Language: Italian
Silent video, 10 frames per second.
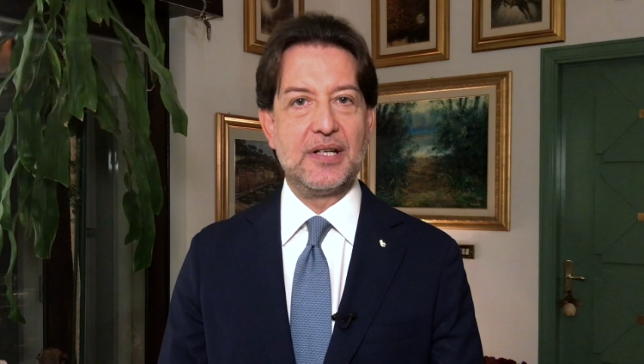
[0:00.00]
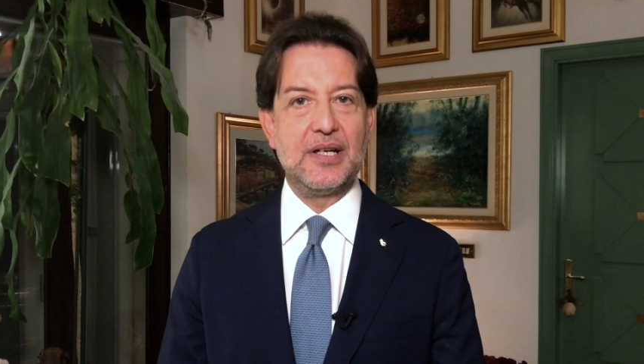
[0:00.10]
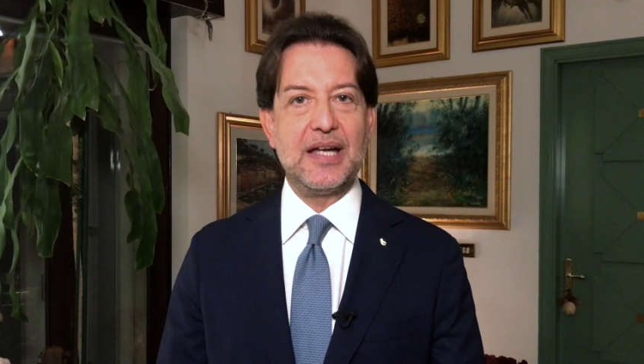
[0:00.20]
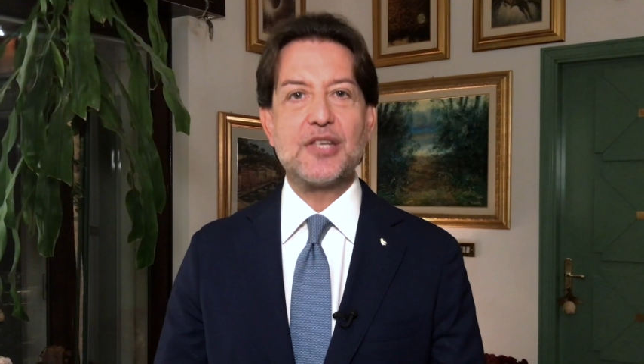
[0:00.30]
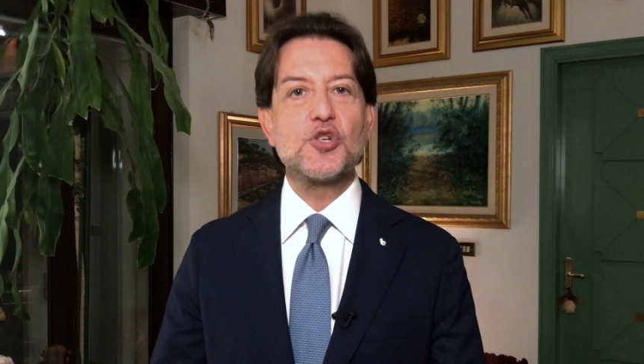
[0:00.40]

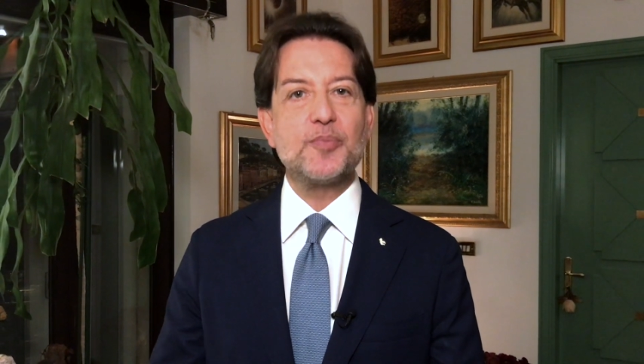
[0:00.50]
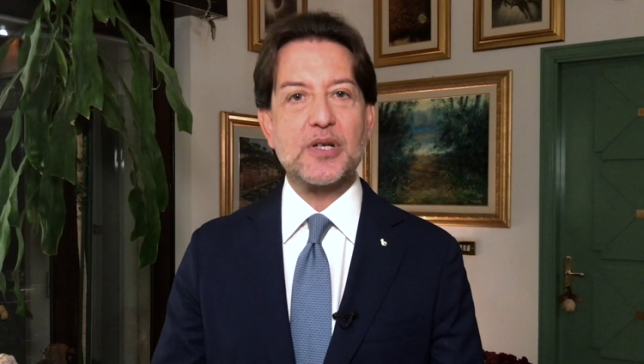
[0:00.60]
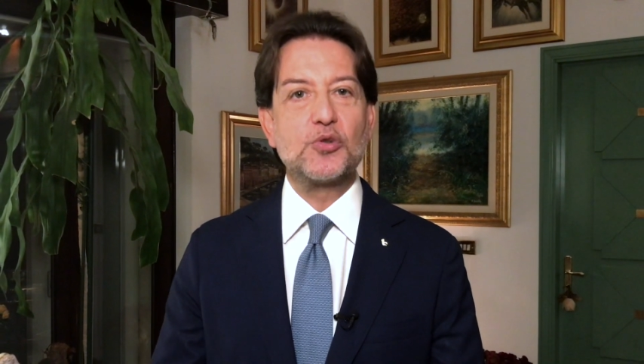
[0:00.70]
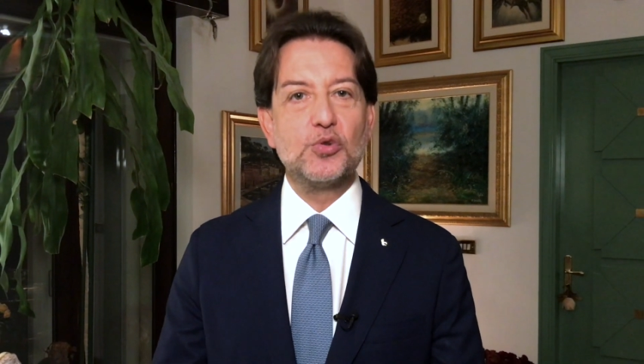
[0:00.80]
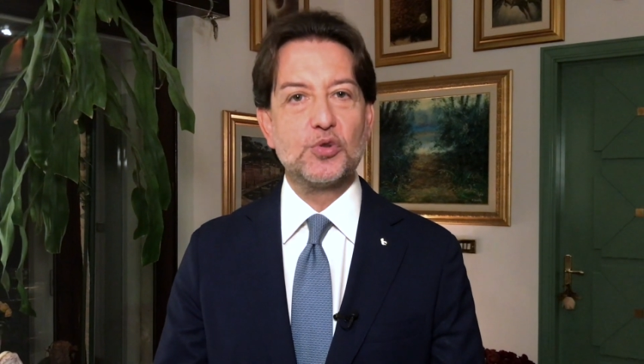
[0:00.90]
e
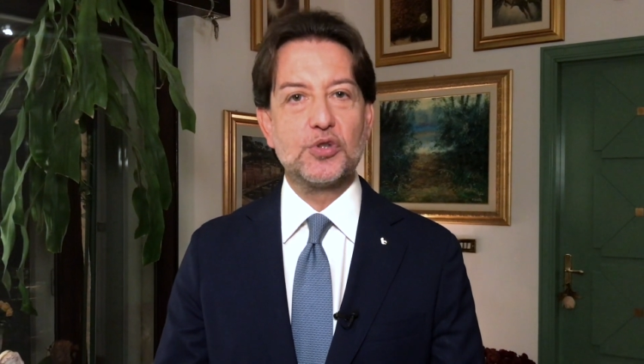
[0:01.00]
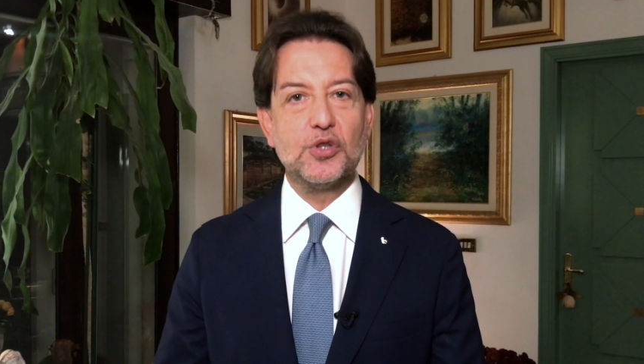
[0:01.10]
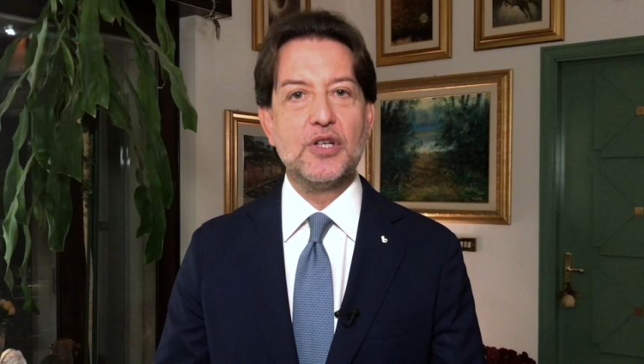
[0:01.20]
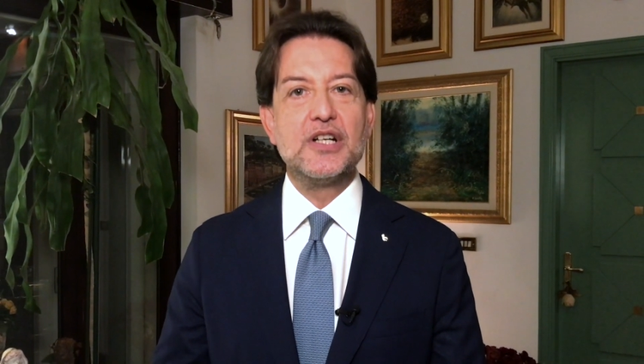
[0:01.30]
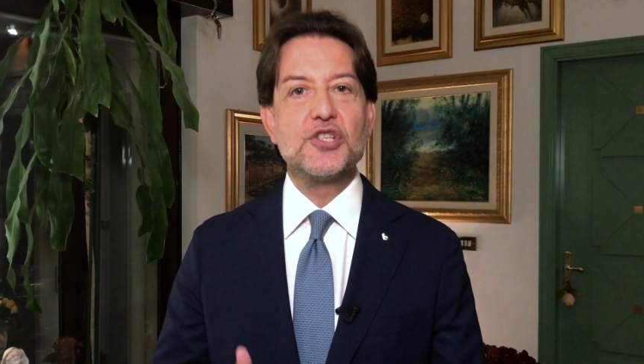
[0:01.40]

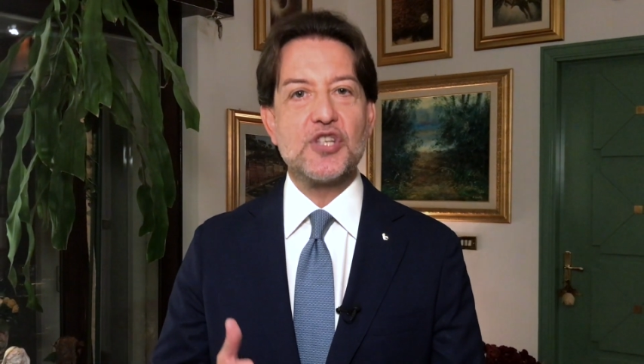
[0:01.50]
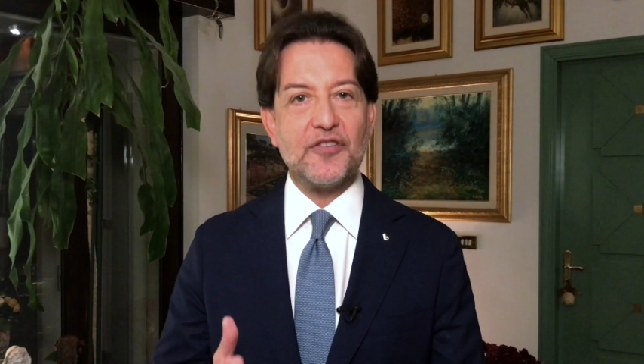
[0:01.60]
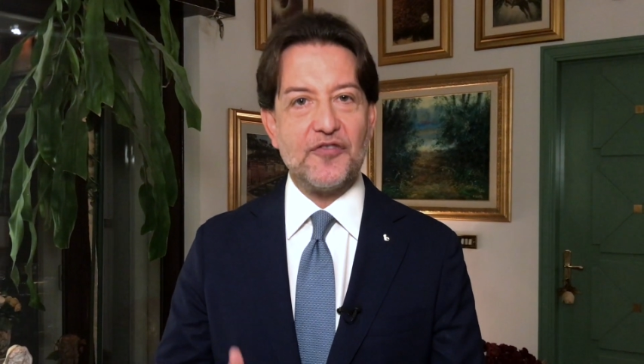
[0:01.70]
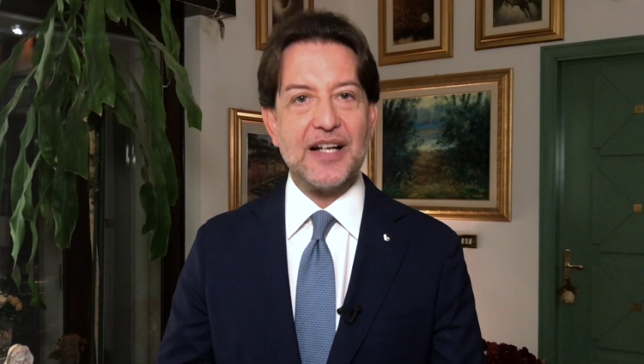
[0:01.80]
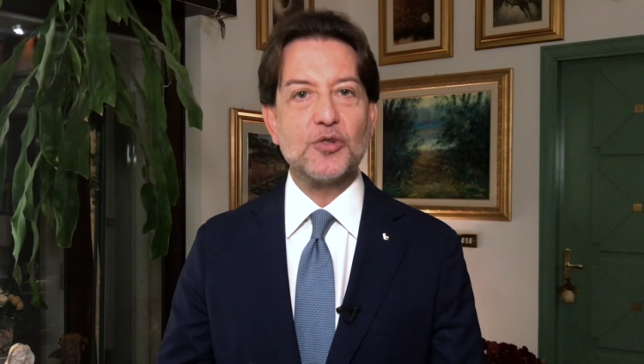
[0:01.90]
soprattutto ci ha
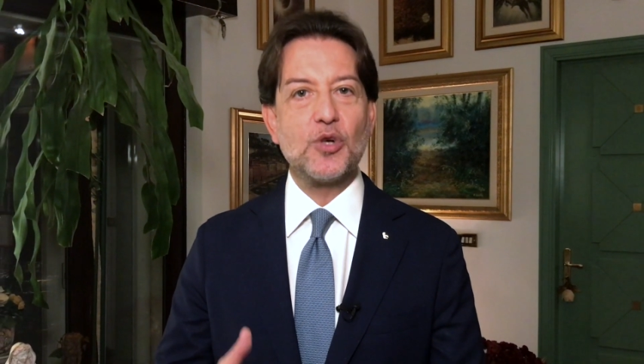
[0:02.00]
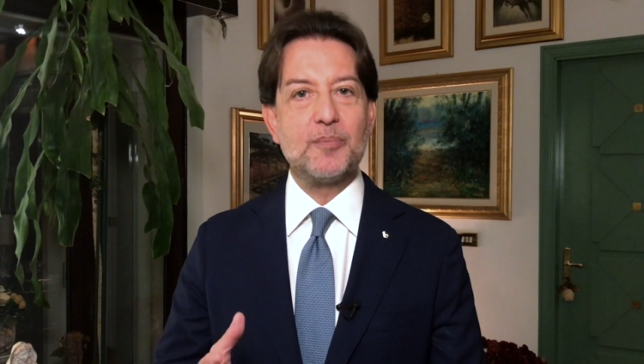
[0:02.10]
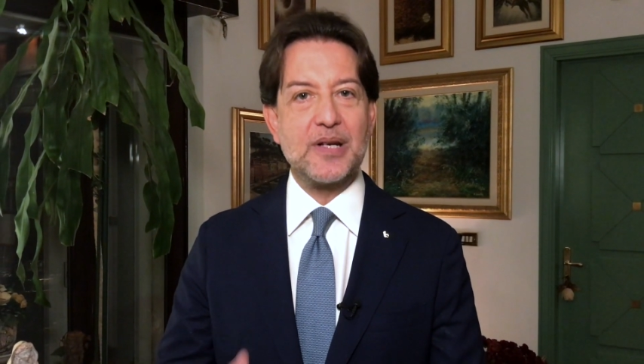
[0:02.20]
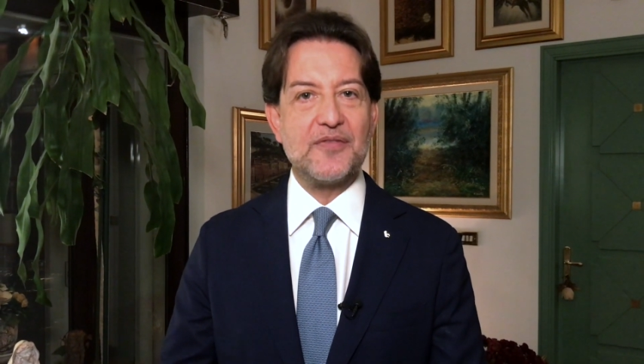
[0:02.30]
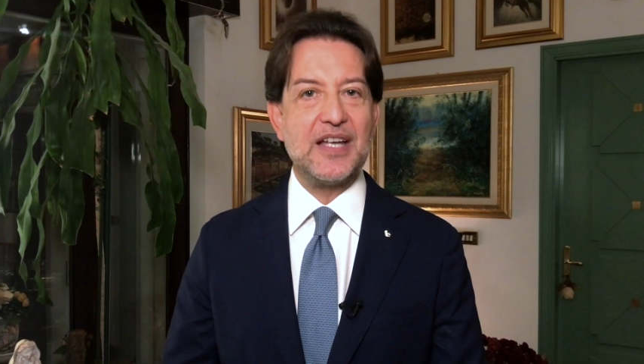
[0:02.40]
fatto
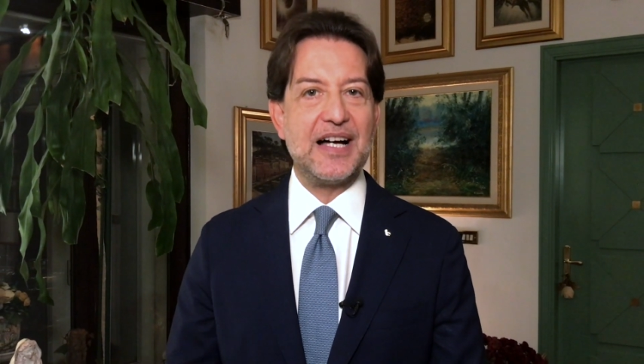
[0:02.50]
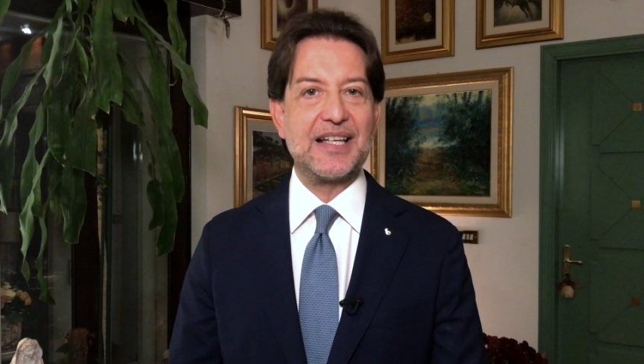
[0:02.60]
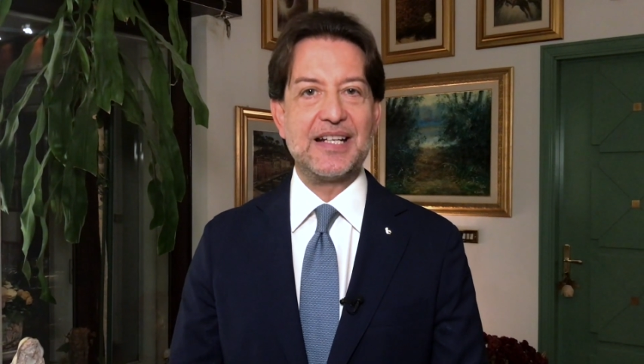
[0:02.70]
abbreviare